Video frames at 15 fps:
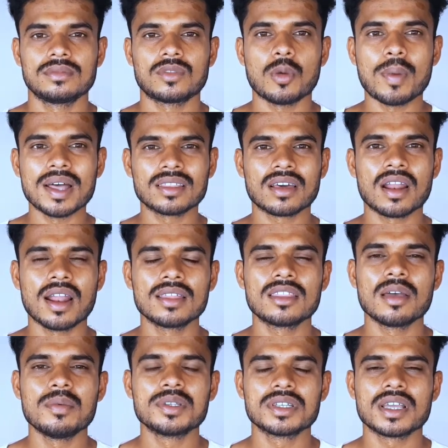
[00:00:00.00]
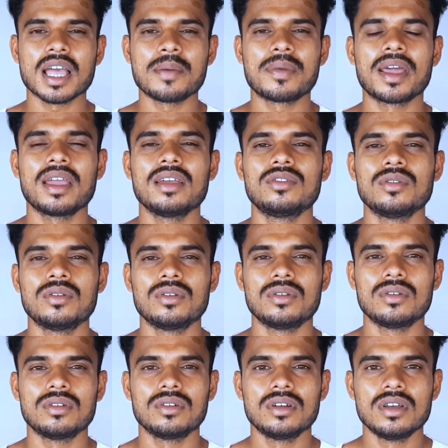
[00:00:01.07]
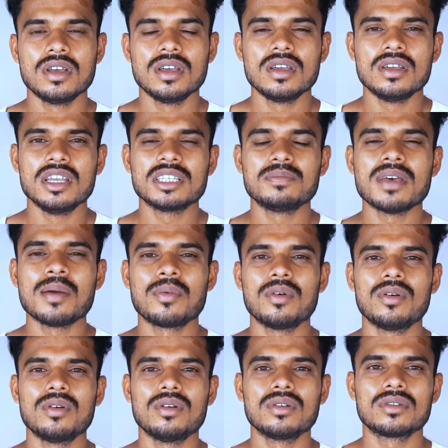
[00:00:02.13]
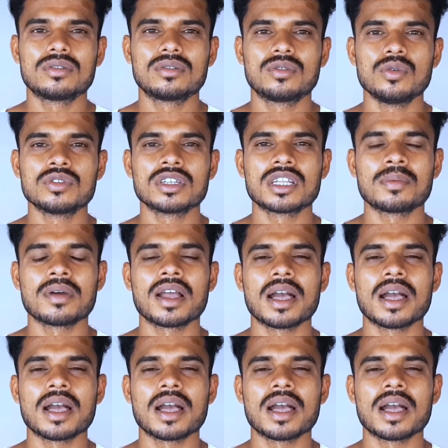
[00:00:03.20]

तो बात कर लेते हैं अब इसके कैमरा की तो इसमें आपको टू सेटअप का